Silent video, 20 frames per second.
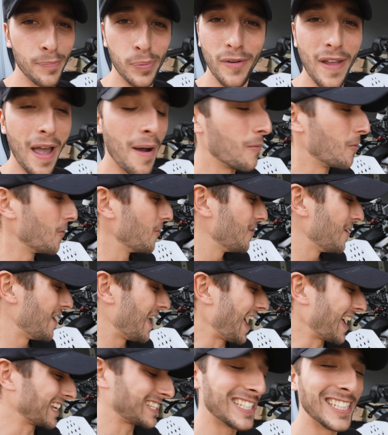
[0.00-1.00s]
Proviamo
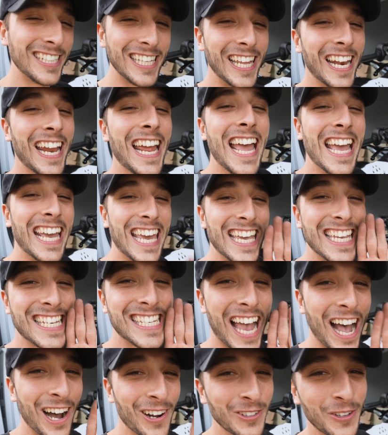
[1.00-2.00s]
a sentire che
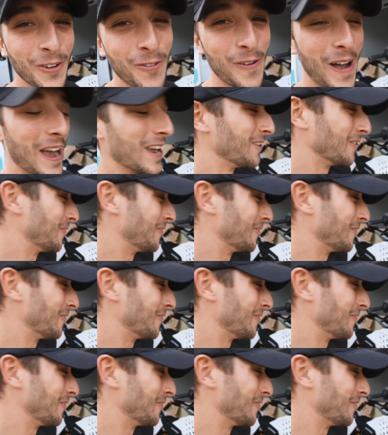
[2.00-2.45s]
sound fai,